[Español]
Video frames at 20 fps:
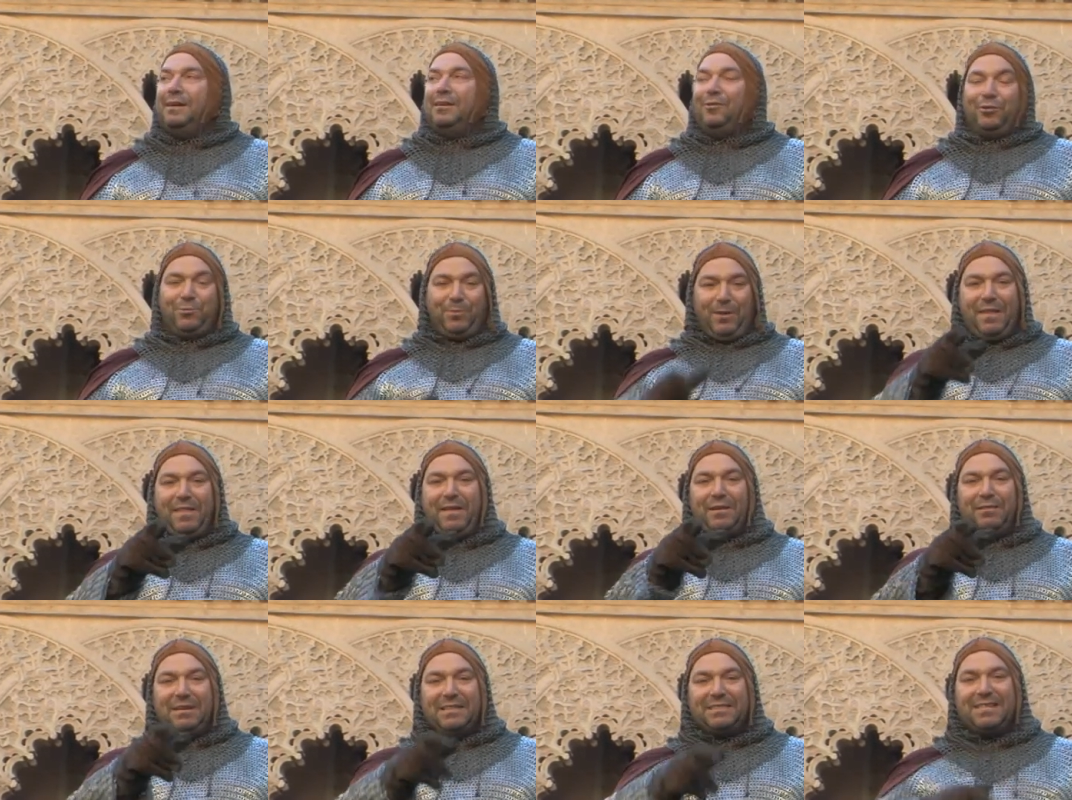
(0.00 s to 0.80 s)
Os voy a
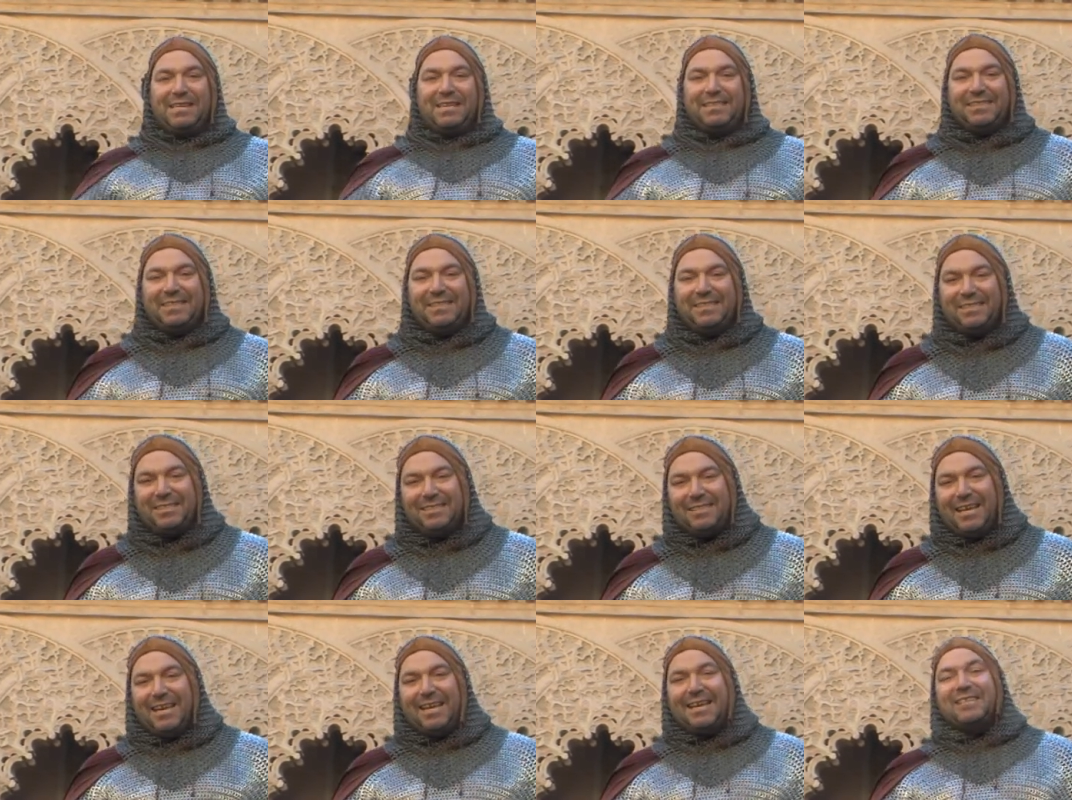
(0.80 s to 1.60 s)
dar unas
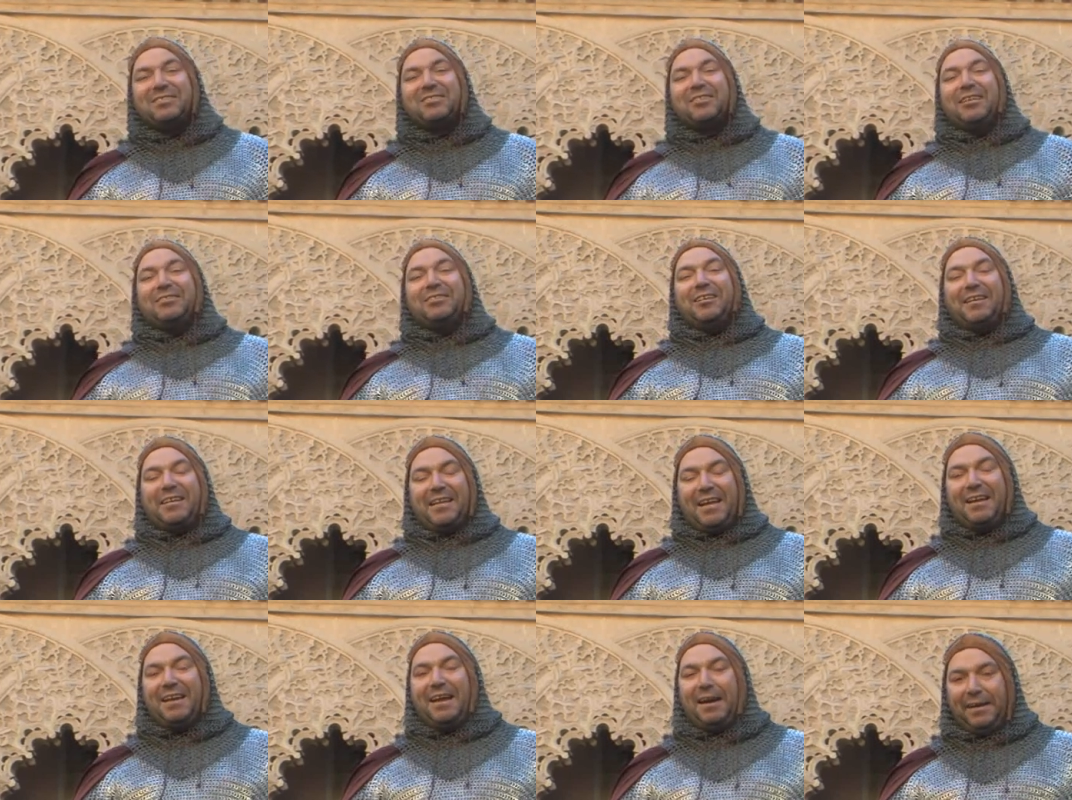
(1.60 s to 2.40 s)
clases de
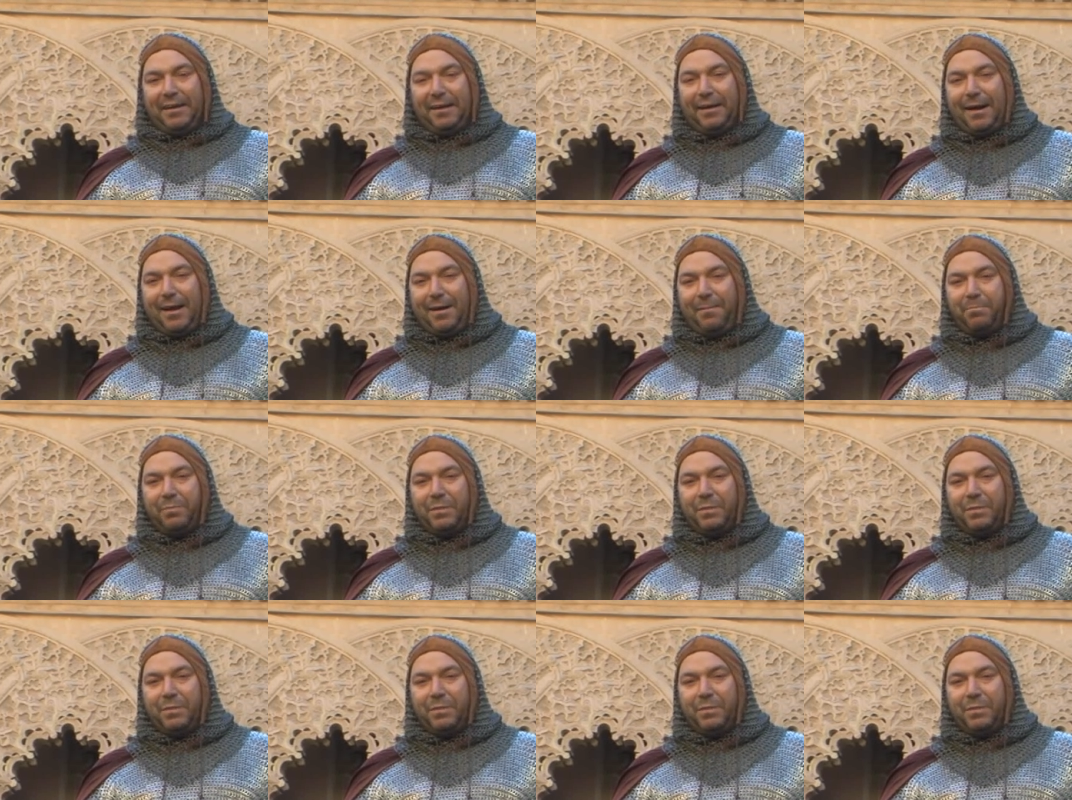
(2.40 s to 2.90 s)
estrategia en la guerra.